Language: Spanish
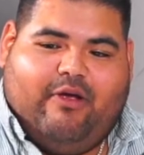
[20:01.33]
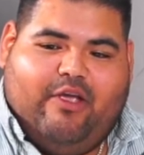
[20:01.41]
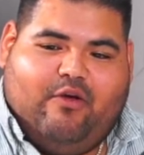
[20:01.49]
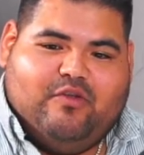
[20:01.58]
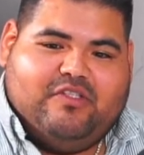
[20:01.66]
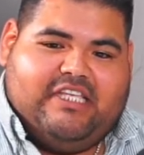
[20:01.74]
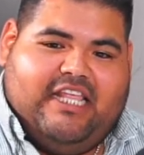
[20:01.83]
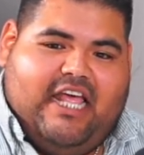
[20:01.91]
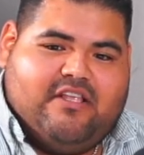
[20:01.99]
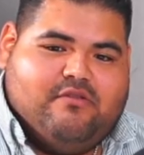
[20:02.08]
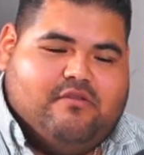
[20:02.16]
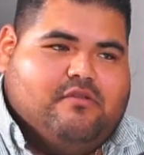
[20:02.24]
con
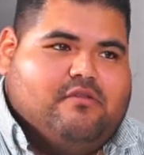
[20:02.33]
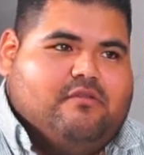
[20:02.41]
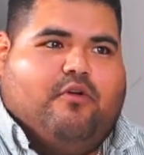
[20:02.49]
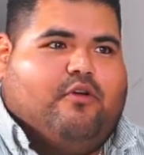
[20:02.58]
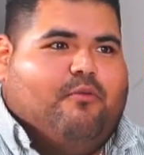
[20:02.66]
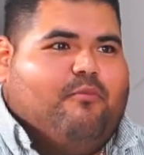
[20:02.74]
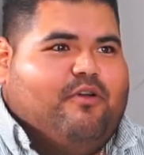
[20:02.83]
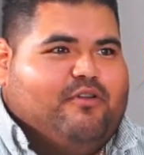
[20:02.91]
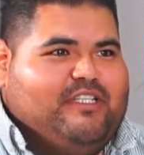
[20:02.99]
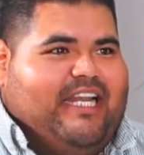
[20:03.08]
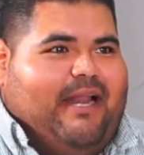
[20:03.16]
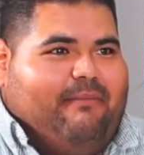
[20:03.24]
sedazos, como los
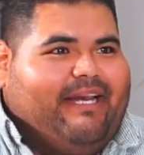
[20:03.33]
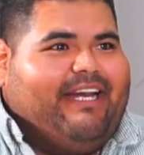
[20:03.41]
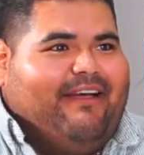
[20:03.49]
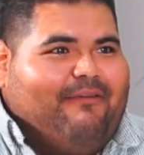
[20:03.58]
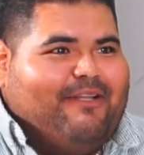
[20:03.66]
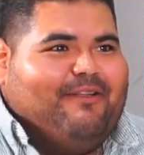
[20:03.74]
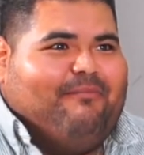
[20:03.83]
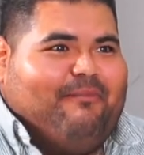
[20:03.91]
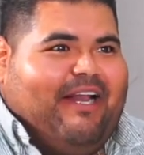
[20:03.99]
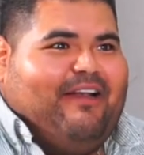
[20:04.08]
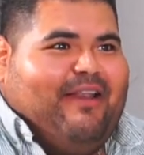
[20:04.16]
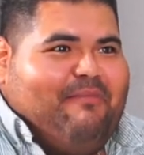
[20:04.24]
de la alberca, cuando
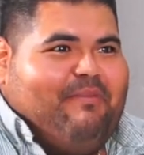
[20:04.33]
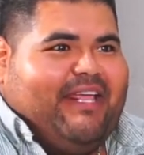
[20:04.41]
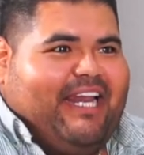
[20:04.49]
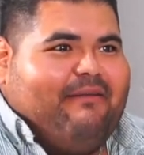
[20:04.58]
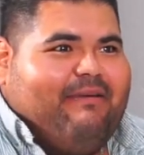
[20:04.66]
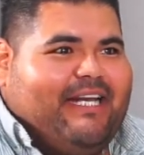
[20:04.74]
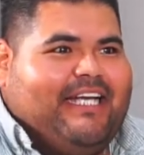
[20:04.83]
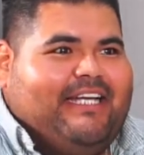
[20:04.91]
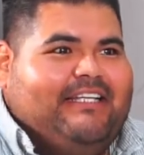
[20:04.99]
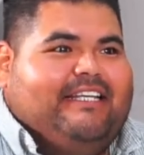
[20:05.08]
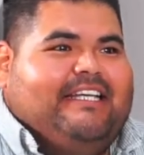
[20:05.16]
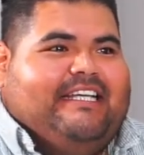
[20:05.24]
para limpiar la ah, alberca.
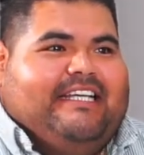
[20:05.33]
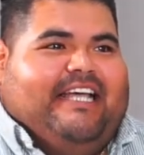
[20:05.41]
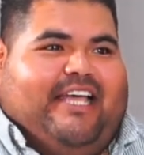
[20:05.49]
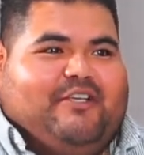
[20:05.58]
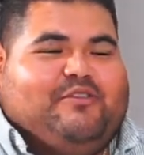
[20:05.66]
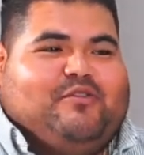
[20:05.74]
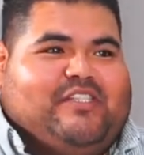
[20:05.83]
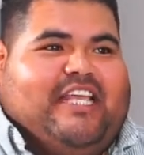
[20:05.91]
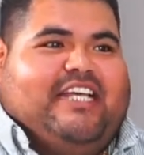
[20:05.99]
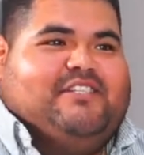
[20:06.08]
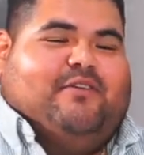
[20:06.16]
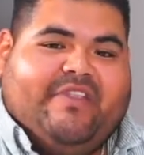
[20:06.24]
Okay. Es un
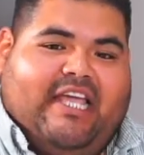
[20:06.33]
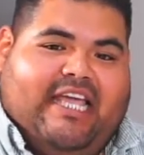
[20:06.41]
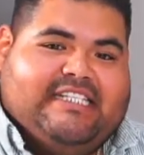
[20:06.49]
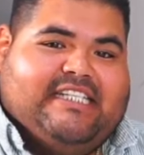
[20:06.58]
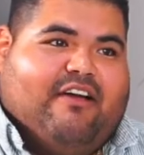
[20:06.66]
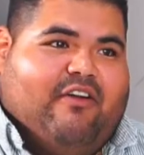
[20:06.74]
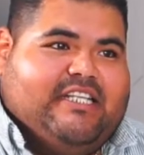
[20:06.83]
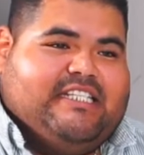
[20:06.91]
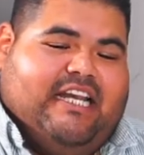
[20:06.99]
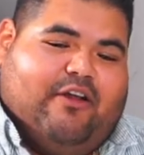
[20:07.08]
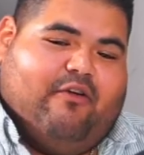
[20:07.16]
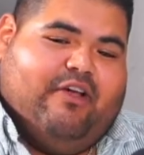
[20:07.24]
sedazo. Esa con esa
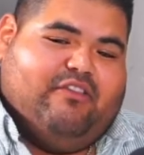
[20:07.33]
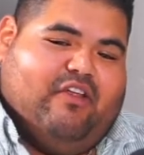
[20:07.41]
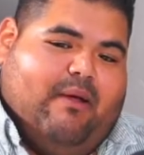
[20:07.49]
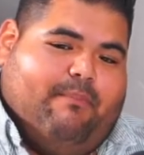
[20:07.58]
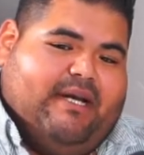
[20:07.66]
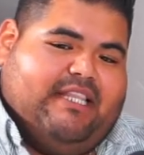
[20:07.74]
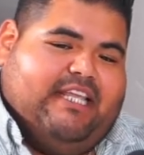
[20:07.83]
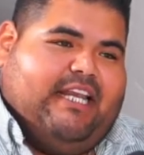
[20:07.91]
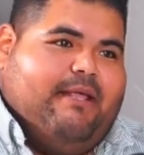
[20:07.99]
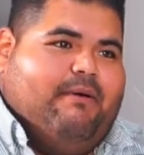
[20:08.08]
la recogen toda la parte de arriba,